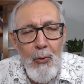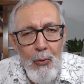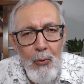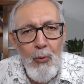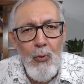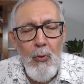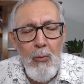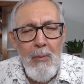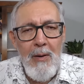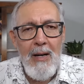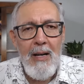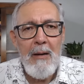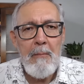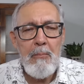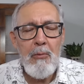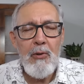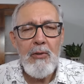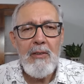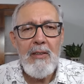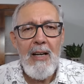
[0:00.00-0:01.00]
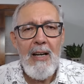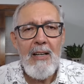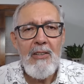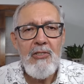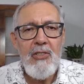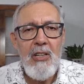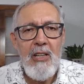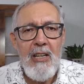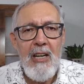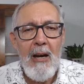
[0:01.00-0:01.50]
uma
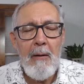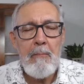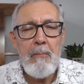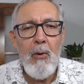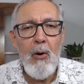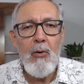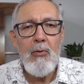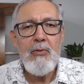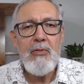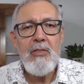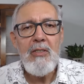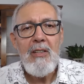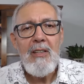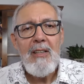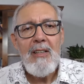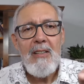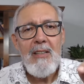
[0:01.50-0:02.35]
reportagem que aponte?